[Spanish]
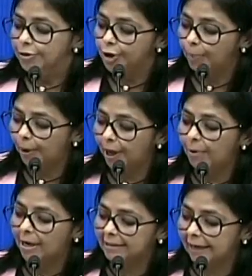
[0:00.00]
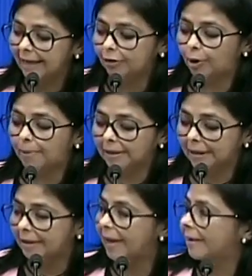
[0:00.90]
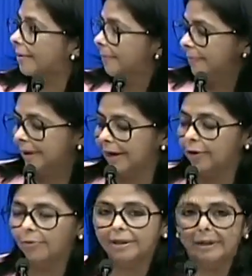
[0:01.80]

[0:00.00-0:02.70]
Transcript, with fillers: No podemos hacer esto y pretender que no